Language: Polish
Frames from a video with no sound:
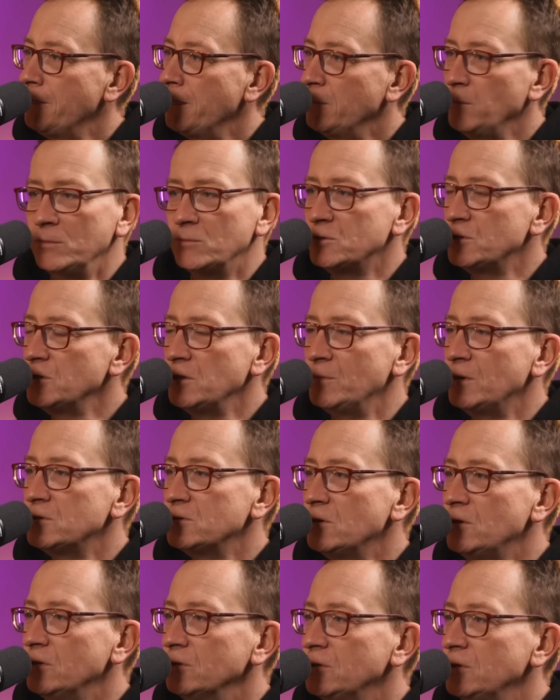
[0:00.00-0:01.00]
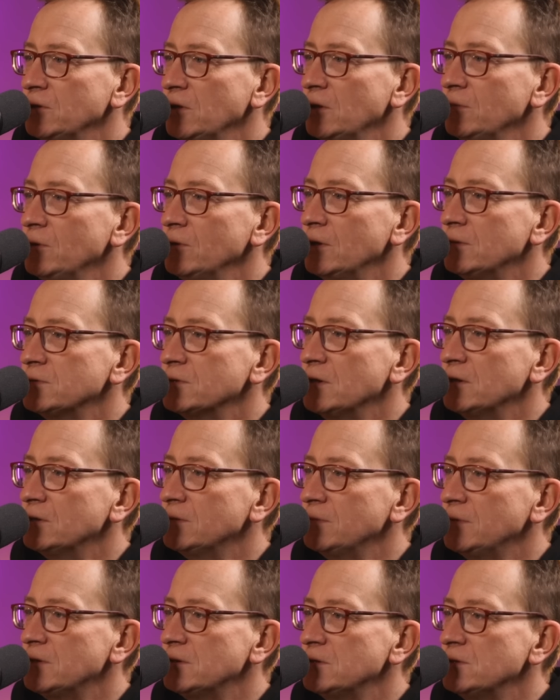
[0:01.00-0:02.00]
Mimo, że nie masz ochoty, nie? Bo na przykład
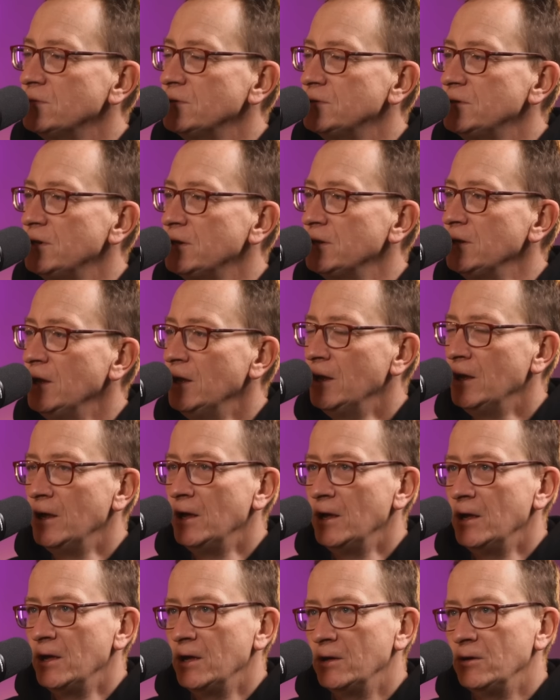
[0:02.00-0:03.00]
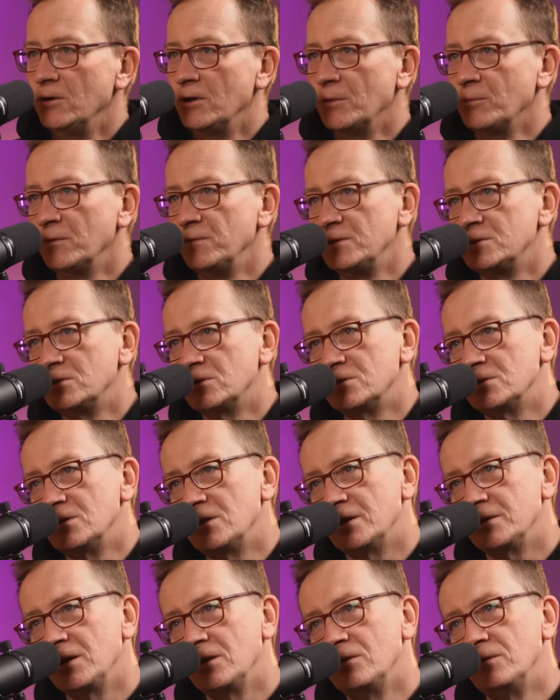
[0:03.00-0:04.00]
masz zły dzień i ona mówi, że to jest
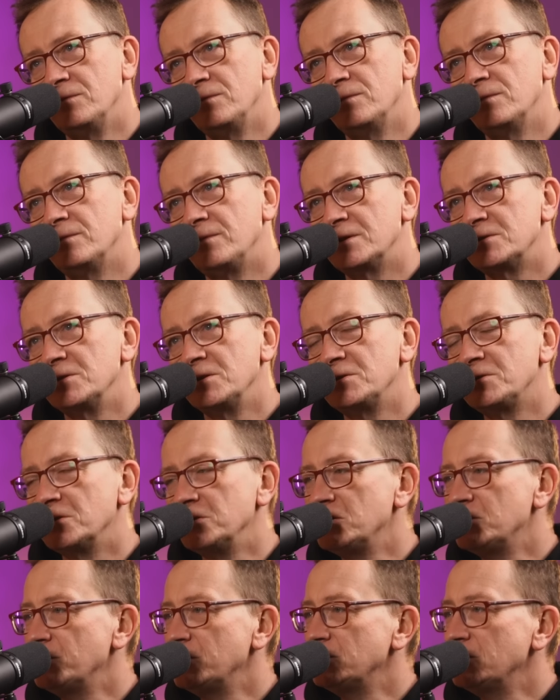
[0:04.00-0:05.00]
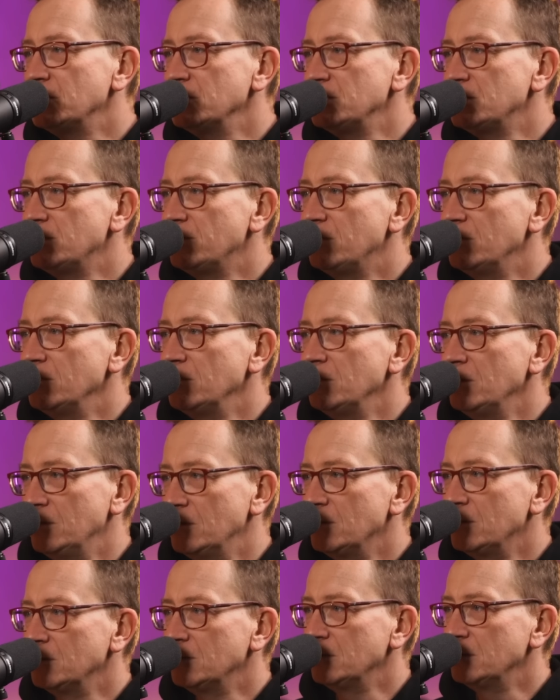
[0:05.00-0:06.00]
dla niego ważniejsze niż męczeństwo i
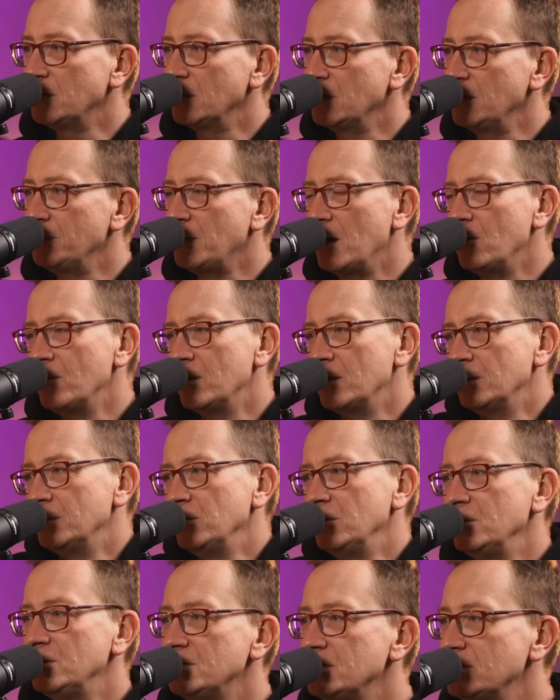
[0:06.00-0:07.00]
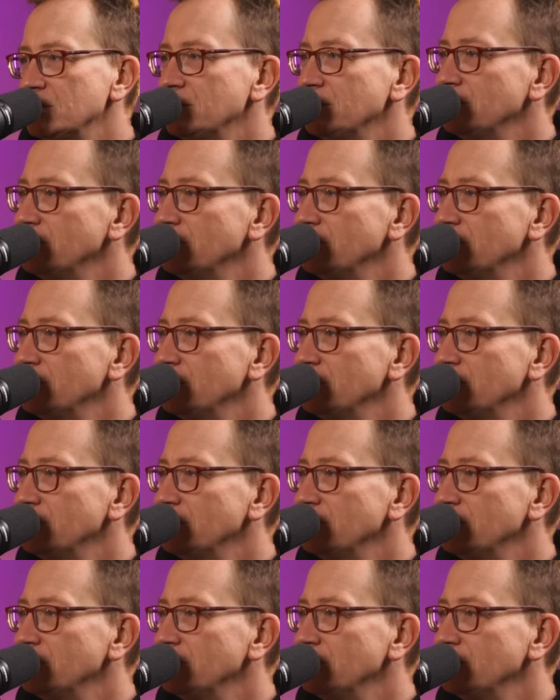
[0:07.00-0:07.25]
to takie małe nic.